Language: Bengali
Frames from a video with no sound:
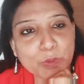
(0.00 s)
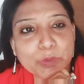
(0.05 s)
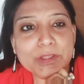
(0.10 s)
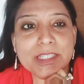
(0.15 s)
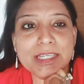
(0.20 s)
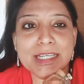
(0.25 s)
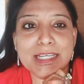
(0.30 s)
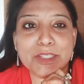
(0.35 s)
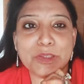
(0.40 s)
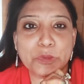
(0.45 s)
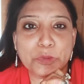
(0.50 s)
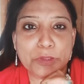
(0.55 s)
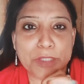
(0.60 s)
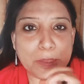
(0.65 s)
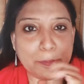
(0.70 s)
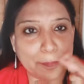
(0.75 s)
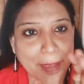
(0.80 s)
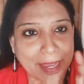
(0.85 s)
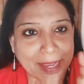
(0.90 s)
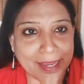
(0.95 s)
ওদেরকে
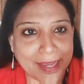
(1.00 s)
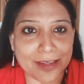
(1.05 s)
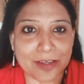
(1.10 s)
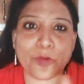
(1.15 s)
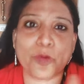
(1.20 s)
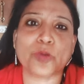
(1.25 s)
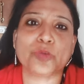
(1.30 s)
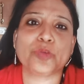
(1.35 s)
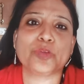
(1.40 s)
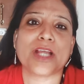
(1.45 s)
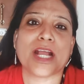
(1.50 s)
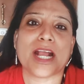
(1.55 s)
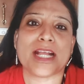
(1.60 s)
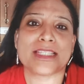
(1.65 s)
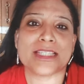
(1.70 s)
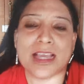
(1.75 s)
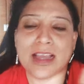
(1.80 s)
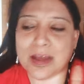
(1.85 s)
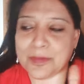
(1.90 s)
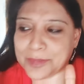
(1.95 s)
দুধের প্যাকেট কত টাকা
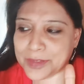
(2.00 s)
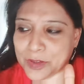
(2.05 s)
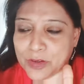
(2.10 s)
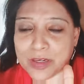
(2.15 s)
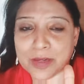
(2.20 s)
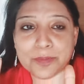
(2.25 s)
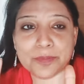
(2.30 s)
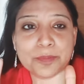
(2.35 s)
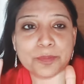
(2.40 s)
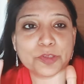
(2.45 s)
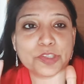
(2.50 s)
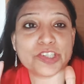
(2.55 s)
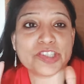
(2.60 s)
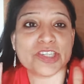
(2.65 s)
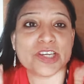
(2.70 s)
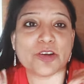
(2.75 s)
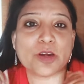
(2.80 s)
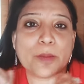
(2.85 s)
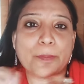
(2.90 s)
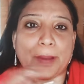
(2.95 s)
যায় আমাদের ওখানে পঁচিশ
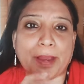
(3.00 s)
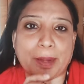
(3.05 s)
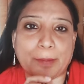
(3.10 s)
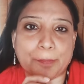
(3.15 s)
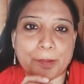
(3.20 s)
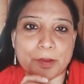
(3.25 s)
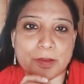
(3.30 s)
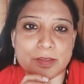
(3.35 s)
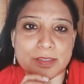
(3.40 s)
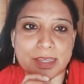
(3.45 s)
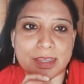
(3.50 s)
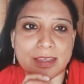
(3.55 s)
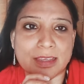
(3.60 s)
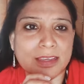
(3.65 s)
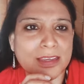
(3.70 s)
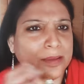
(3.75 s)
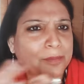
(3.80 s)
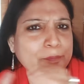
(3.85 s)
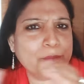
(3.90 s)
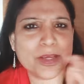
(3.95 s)
টাকা করে প্যাকেট পাওয়া যায়
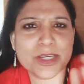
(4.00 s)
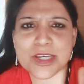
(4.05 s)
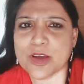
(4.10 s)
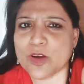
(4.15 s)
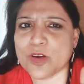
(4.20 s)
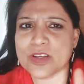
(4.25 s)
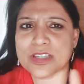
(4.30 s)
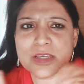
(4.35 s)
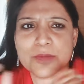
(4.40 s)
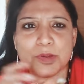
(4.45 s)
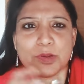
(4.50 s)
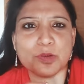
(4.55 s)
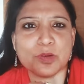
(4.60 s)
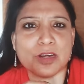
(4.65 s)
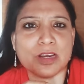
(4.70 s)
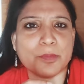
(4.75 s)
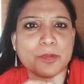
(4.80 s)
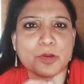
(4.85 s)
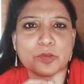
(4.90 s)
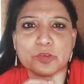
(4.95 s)
বেশি খরচ আমি করি
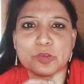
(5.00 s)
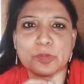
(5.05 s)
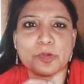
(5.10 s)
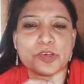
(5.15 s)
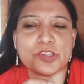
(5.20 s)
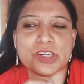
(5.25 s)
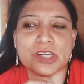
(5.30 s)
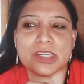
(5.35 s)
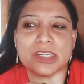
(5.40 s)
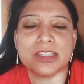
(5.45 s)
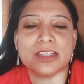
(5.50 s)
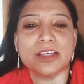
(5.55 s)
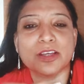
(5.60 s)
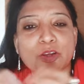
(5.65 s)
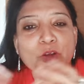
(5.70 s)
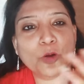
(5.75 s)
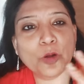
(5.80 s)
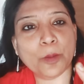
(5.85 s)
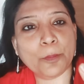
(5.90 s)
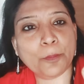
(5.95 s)
না আমার অত পয়সা নেই
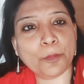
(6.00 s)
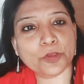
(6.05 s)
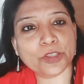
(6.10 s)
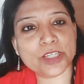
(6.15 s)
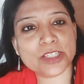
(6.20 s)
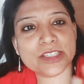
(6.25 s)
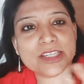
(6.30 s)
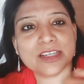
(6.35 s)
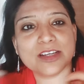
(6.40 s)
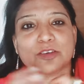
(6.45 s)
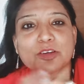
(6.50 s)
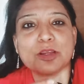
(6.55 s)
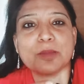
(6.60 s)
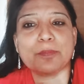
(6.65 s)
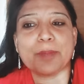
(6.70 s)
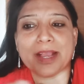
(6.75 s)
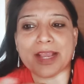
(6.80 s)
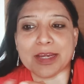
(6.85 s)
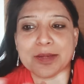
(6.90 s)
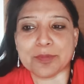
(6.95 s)
ওই পঁচিশ টাকা করে
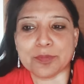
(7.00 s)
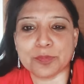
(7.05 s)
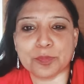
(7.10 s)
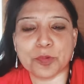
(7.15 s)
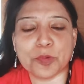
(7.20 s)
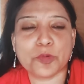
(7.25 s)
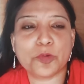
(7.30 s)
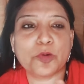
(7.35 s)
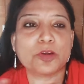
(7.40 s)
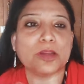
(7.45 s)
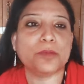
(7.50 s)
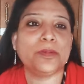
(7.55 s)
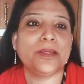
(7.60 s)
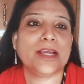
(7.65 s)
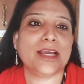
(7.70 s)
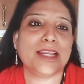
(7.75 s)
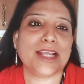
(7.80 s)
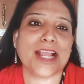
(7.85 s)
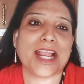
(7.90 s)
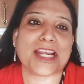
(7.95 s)
প্যাকেট পনেরোটা
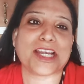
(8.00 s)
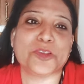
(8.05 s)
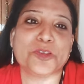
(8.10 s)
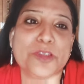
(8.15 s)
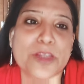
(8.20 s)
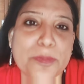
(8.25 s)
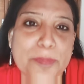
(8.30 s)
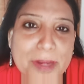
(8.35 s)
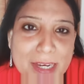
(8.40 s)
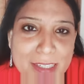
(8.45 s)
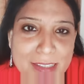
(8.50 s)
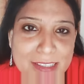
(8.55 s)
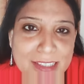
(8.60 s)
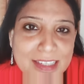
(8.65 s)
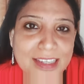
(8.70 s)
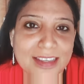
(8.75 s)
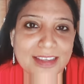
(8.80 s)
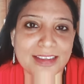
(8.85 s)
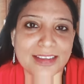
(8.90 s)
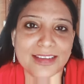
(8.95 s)
ভিকারিকে একটা দুধের প্যাকেট
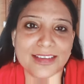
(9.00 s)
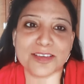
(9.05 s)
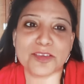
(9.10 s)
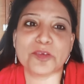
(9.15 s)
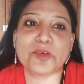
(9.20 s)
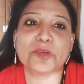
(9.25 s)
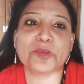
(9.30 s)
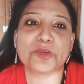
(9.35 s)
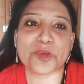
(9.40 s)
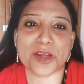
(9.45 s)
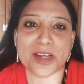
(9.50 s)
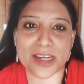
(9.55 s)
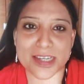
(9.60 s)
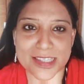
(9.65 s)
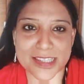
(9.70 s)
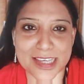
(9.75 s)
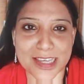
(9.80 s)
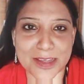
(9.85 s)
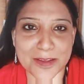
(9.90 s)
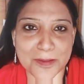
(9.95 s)
দিলে কত টাকা আর
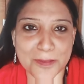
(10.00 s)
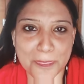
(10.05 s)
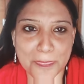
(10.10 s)
যায়